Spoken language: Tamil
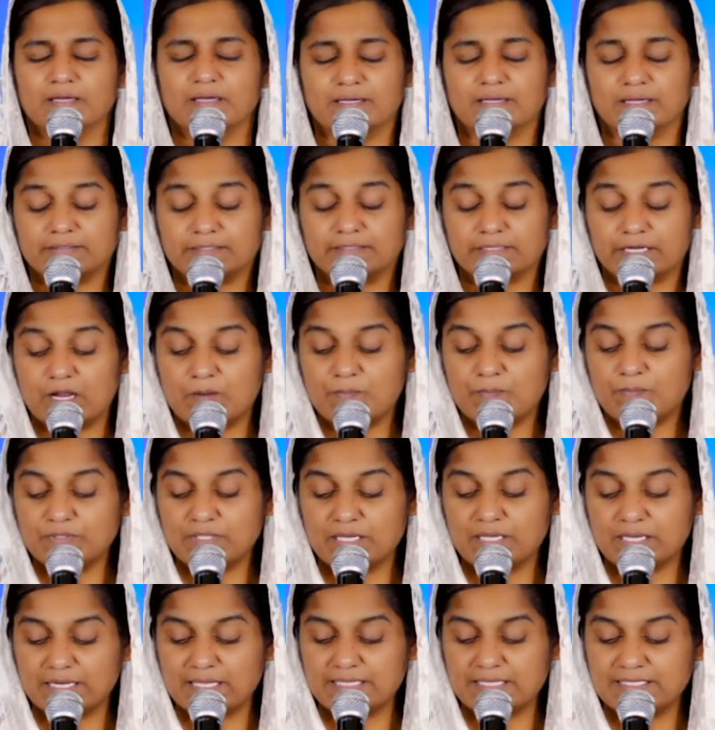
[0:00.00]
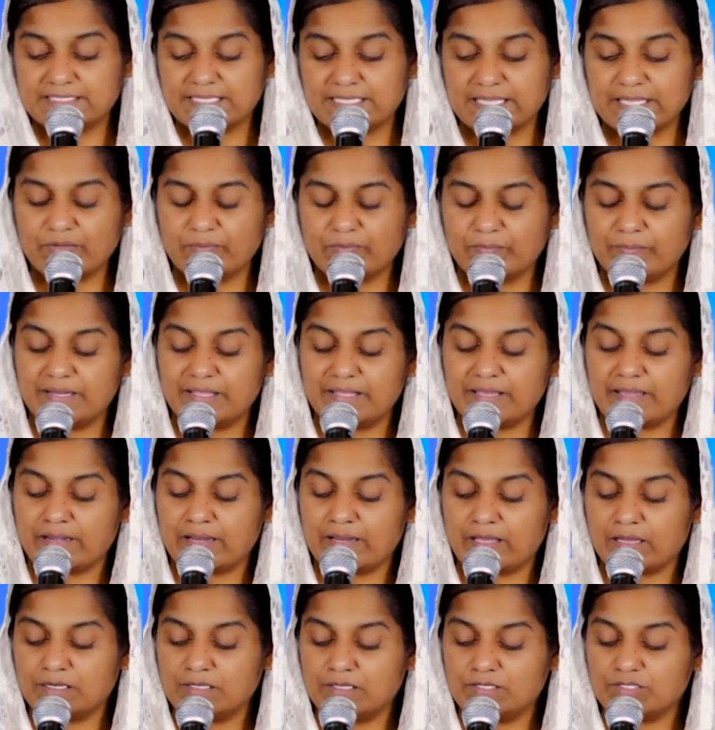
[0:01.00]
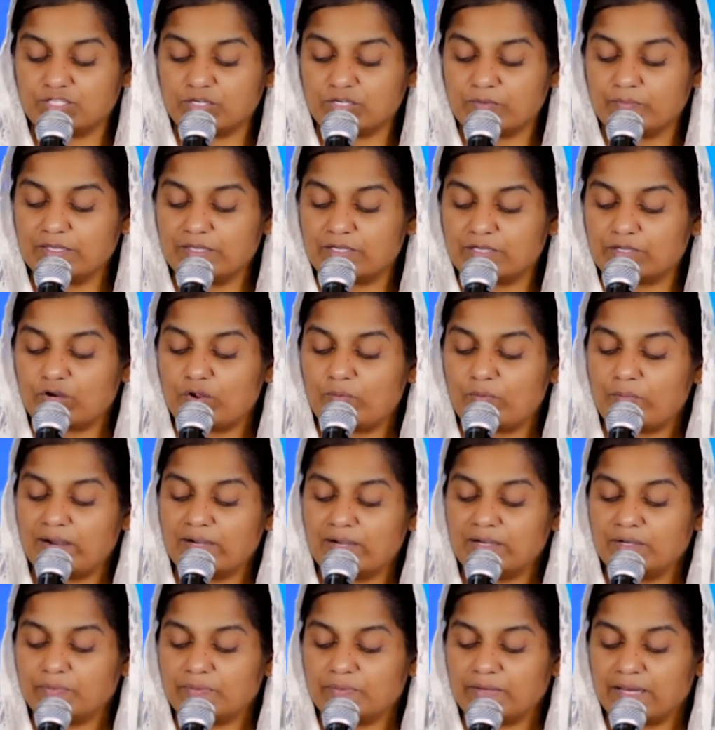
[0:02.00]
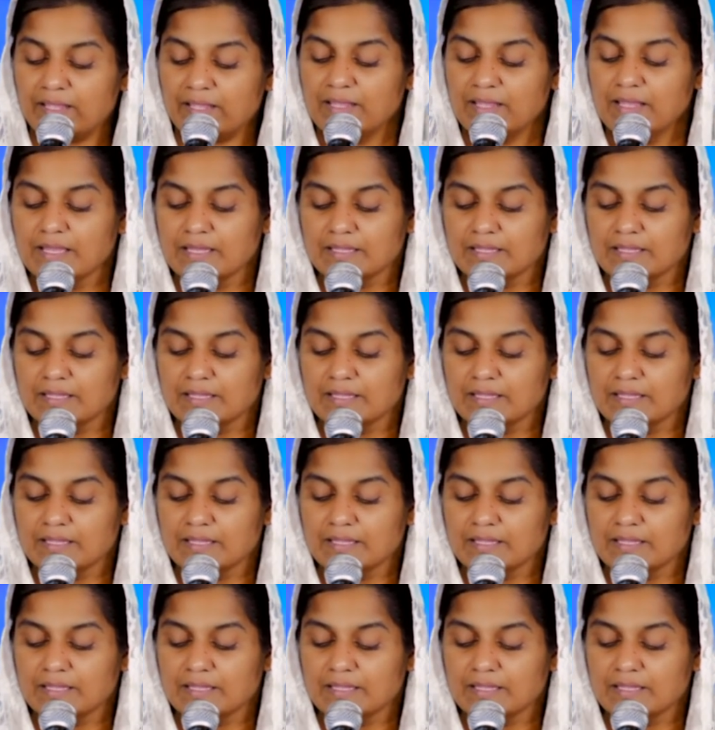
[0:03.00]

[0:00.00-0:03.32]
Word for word: கத்தர் அற்புதங்களை செய்யும்படியா நாங்கள் ஜெபிக்கிறோம் ஆண்டவரே